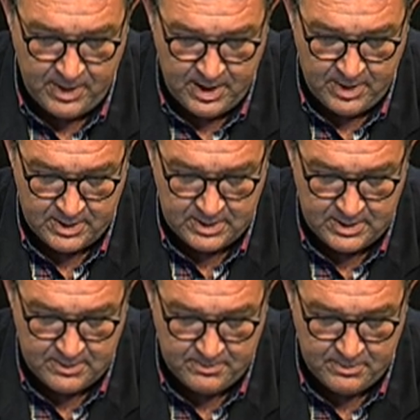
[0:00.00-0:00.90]

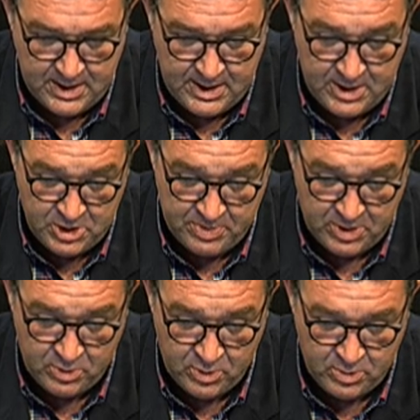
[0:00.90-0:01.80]
Evet, ilginç
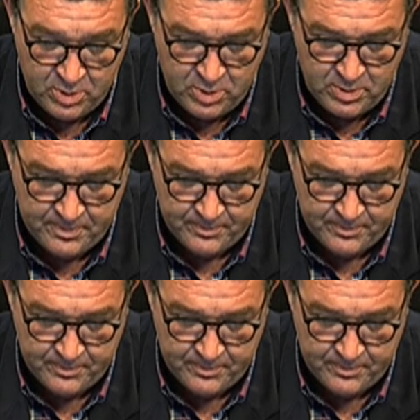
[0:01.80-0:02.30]
bir durum bu.